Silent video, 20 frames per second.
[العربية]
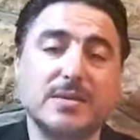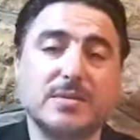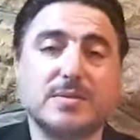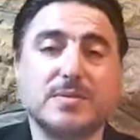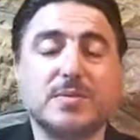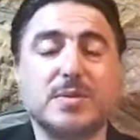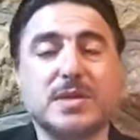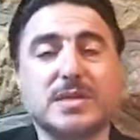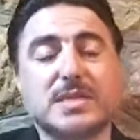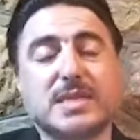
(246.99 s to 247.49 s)

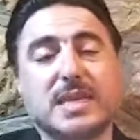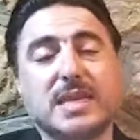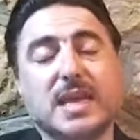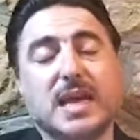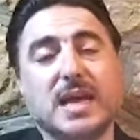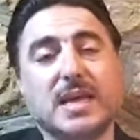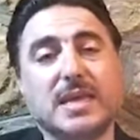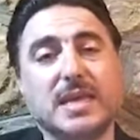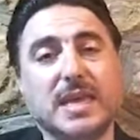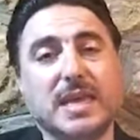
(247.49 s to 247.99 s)

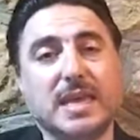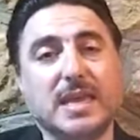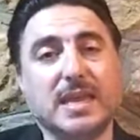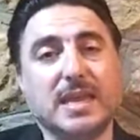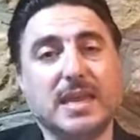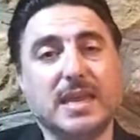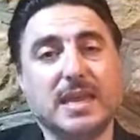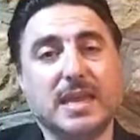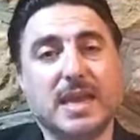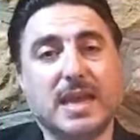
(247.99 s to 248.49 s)
للصناعيين